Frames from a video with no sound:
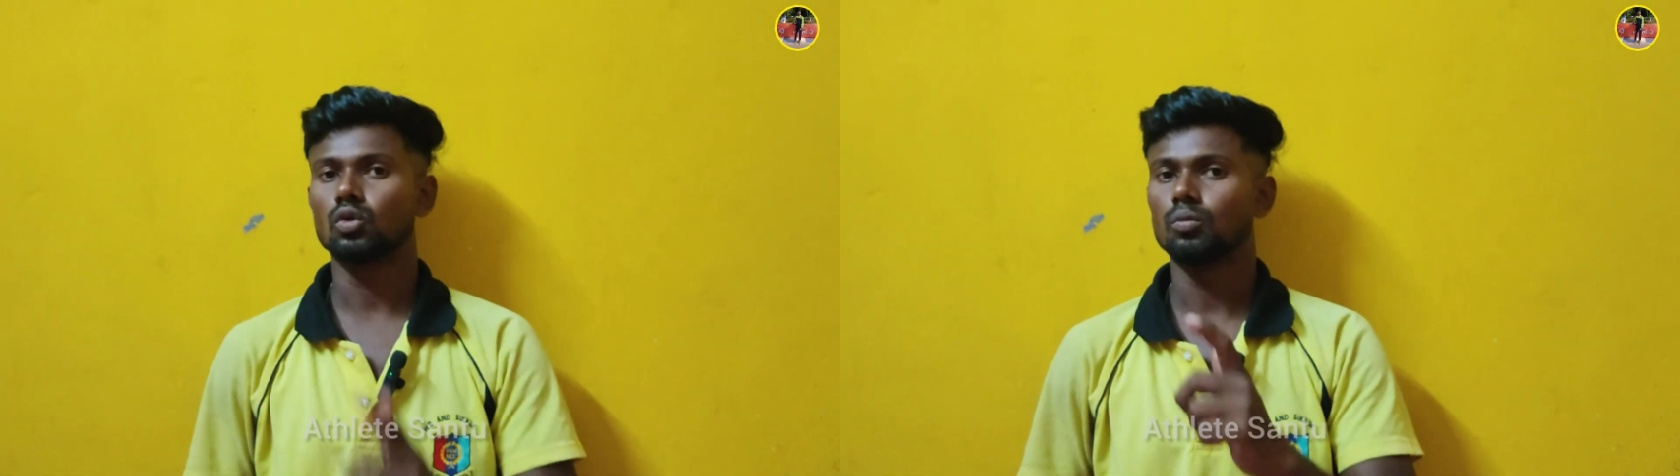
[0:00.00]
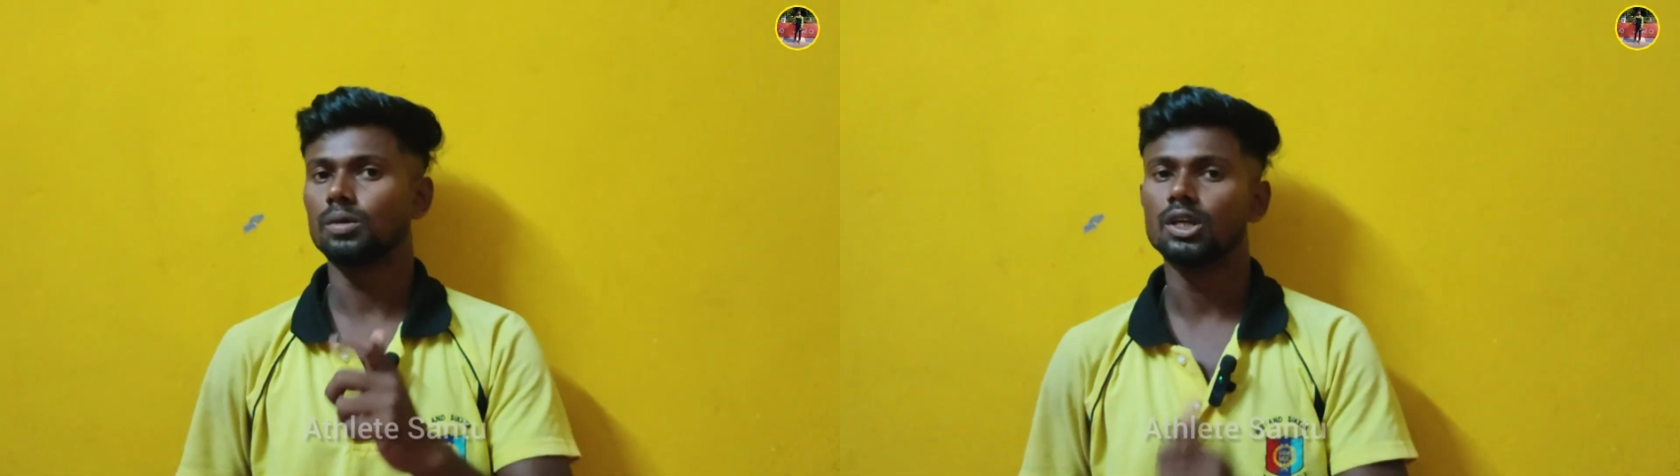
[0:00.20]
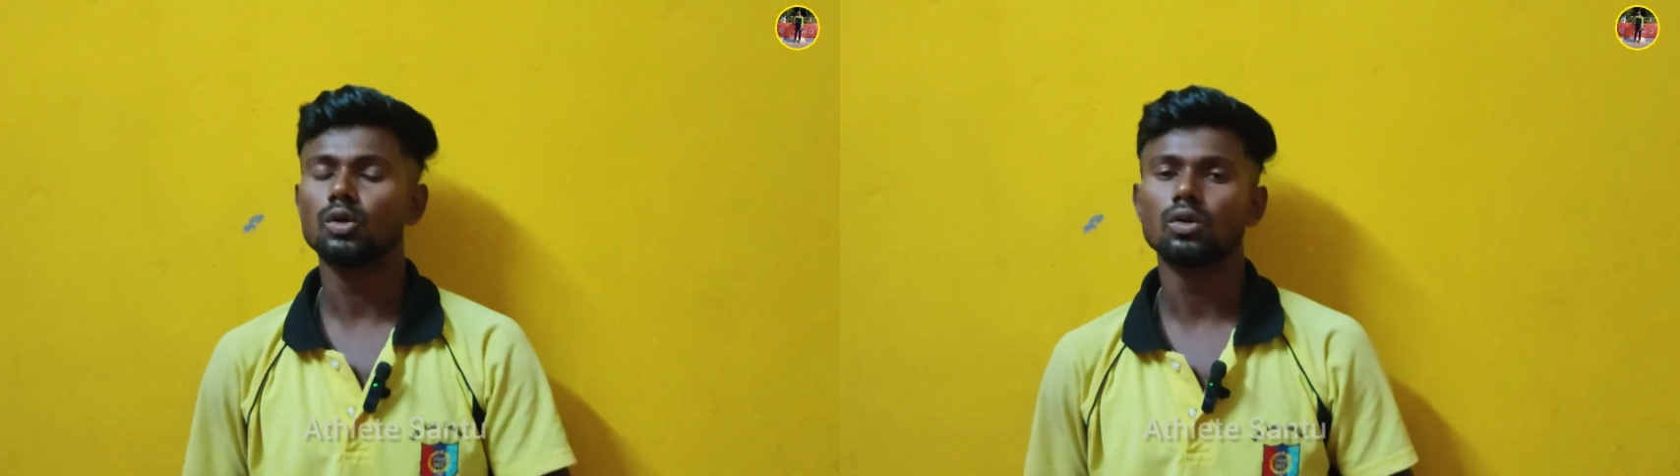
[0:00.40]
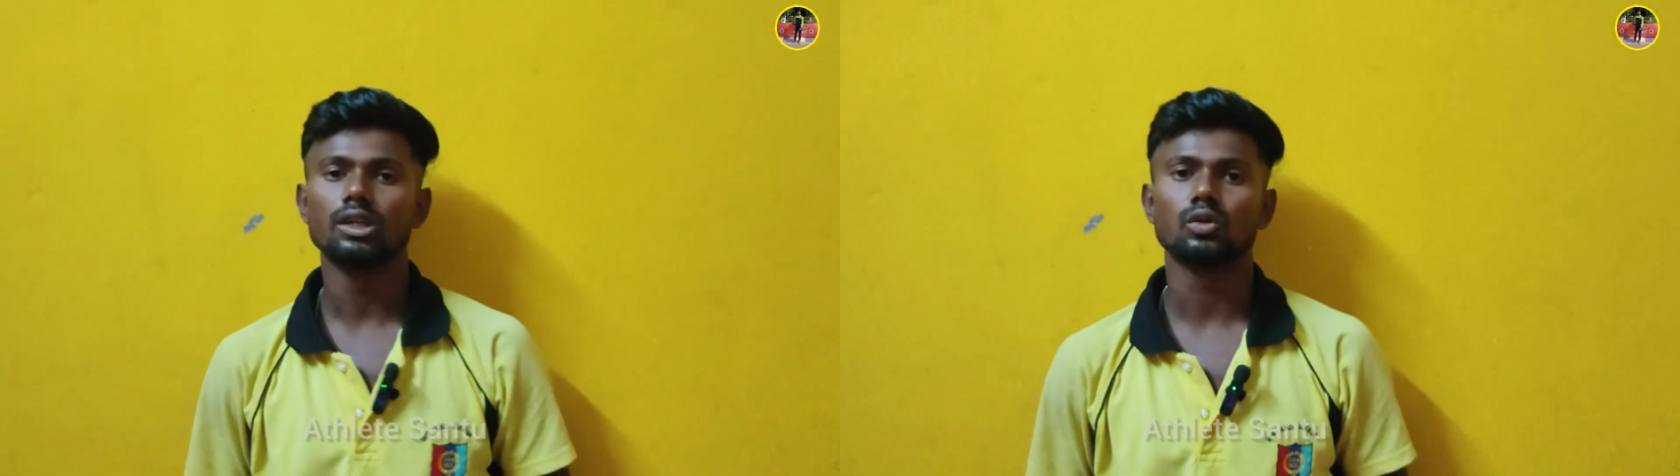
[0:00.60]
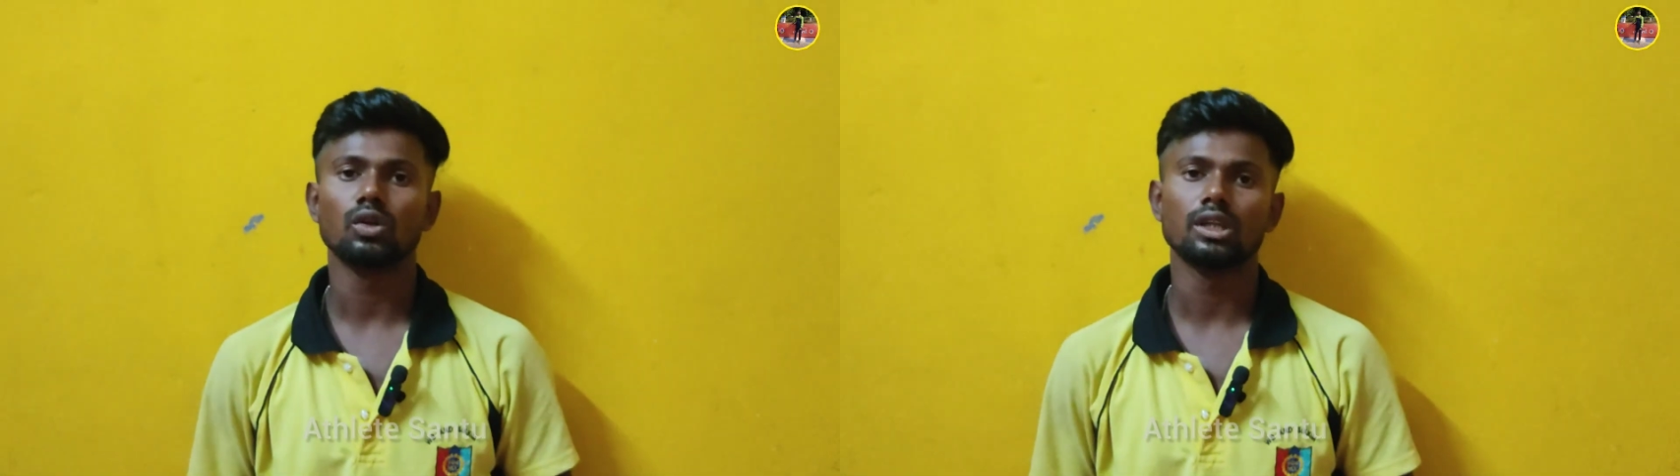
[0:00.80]
নতুন ভিডিও
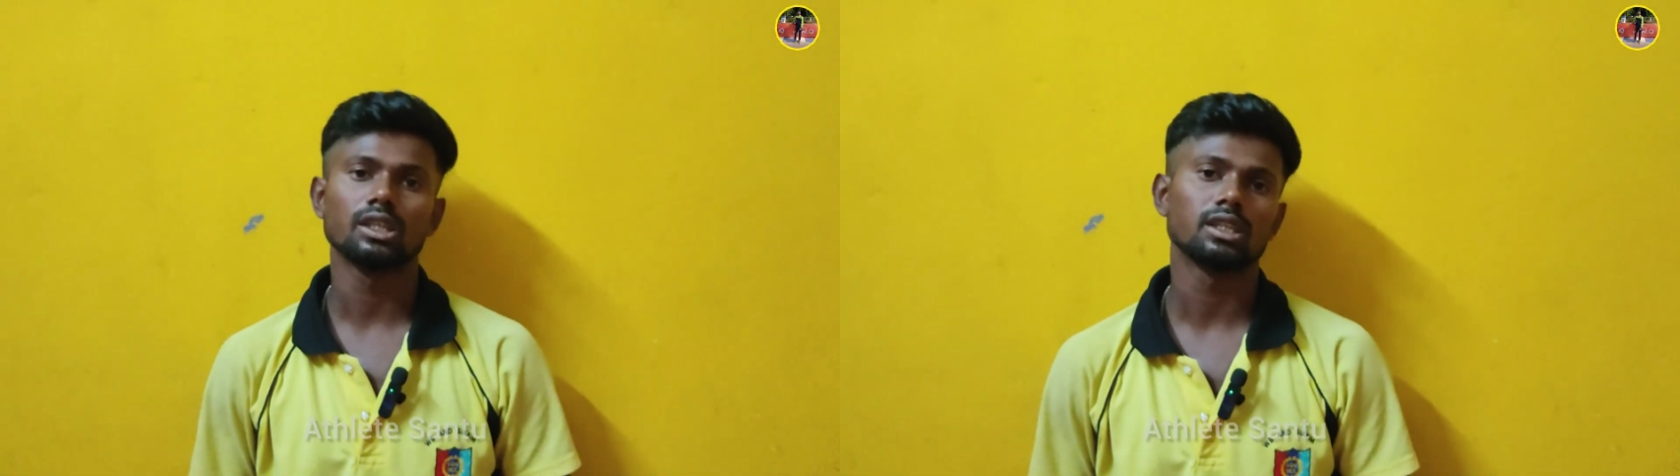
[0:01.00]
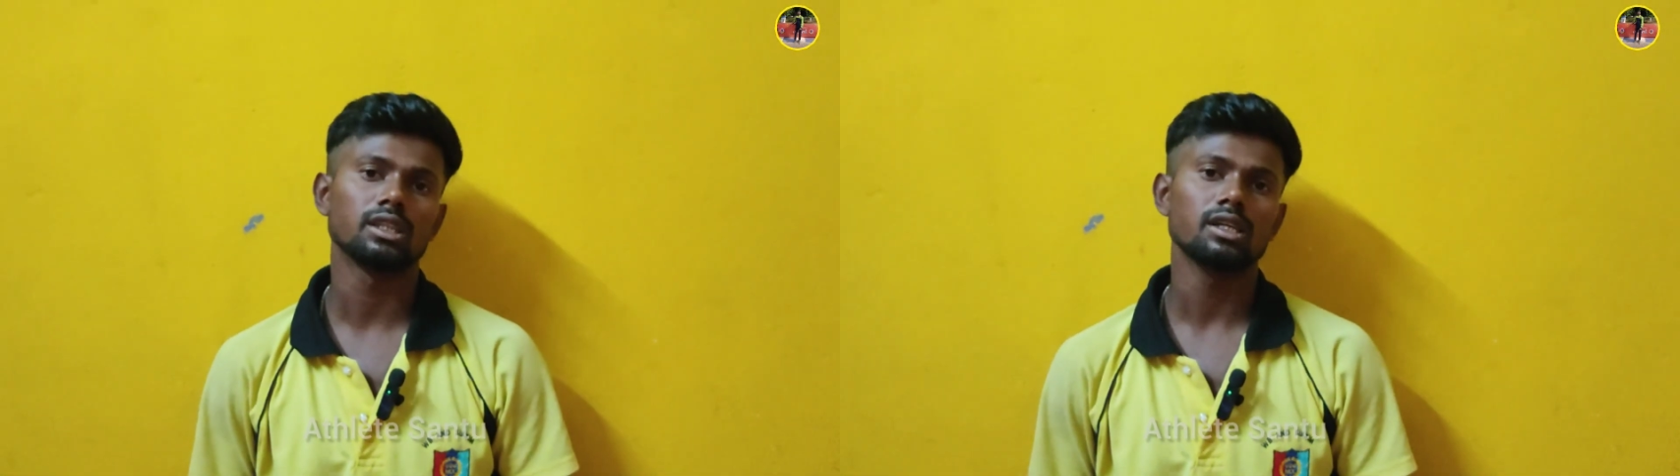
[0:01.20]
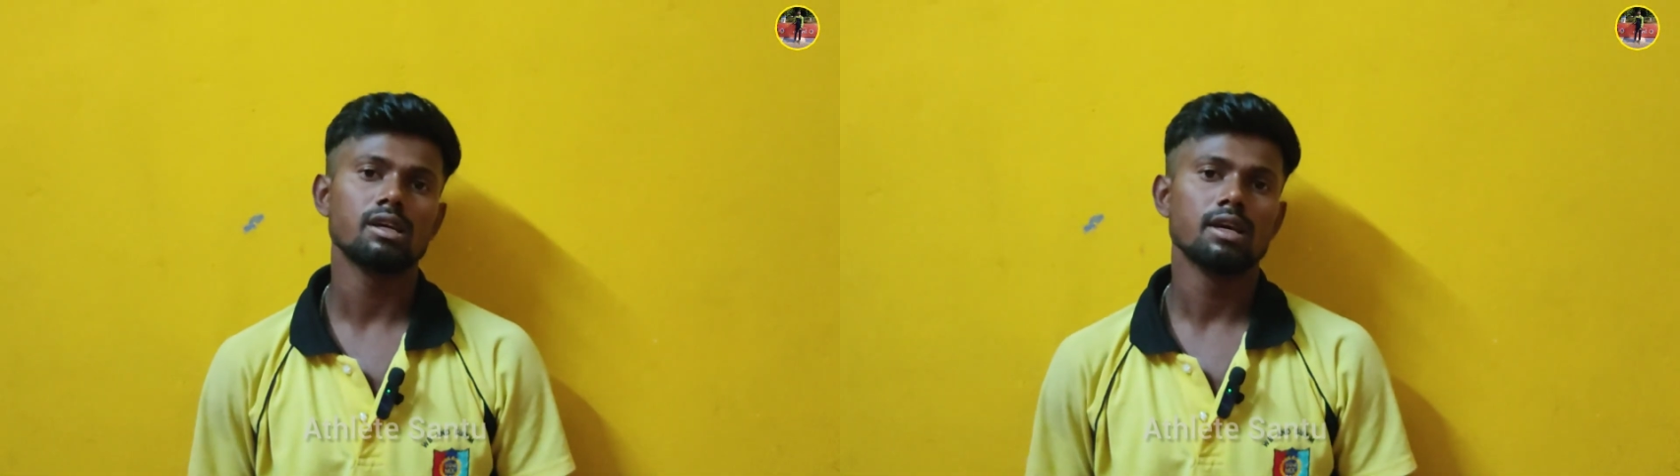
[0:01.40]
নিয়ে চলে এসেছি